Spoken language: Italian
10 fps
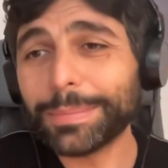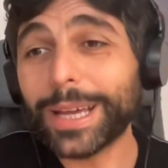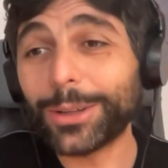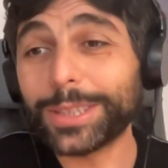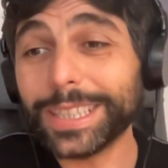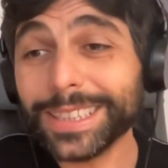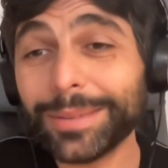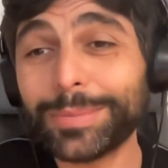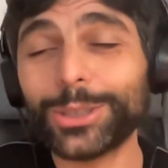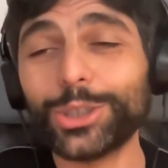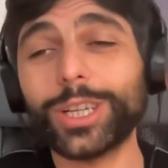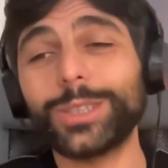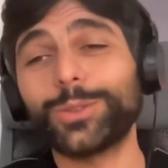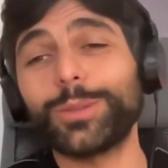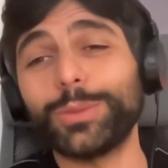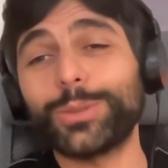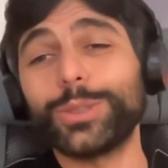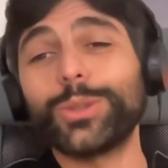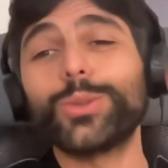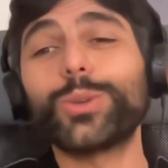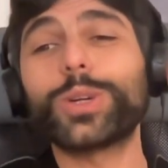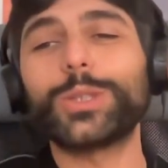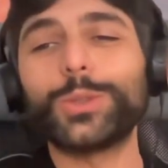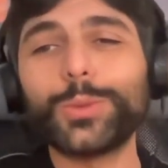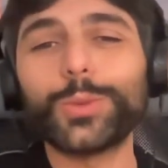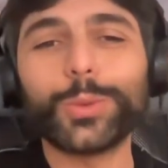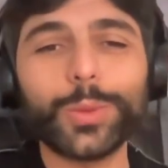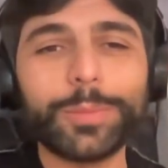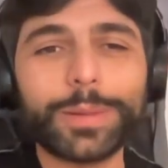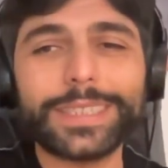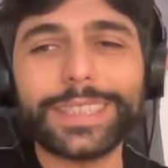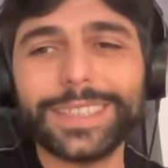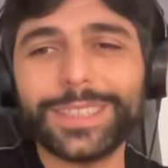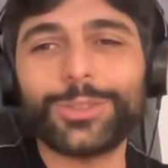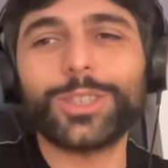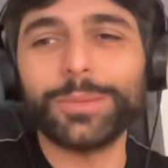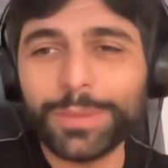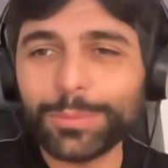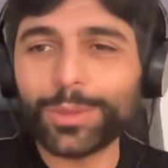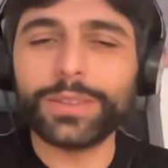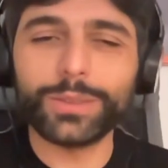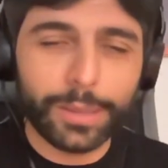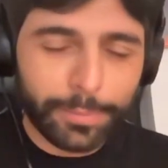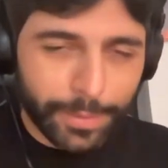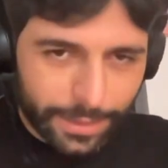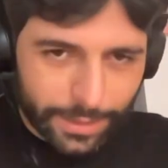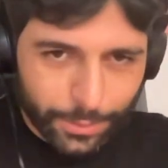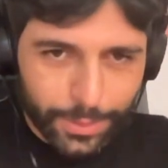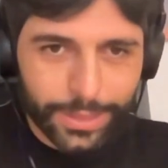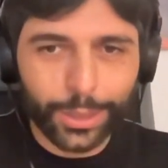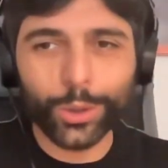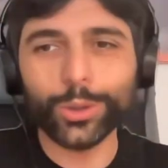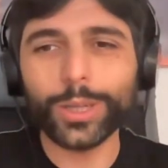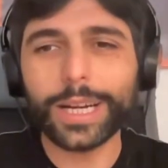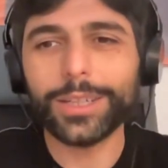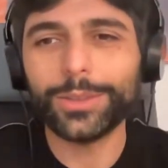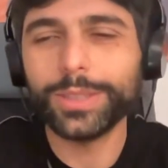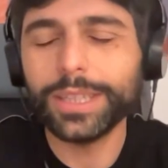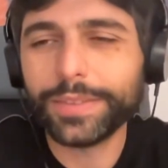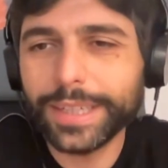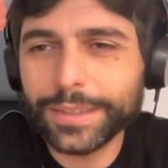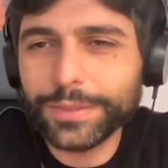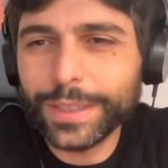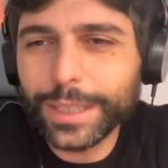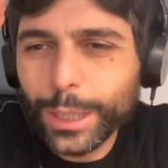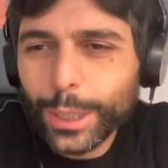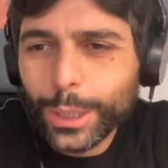Beh, l'80% almeno di coloro che sono qui presenti, cioè che è il primo Rio Tre Party, quindi onorato di avervi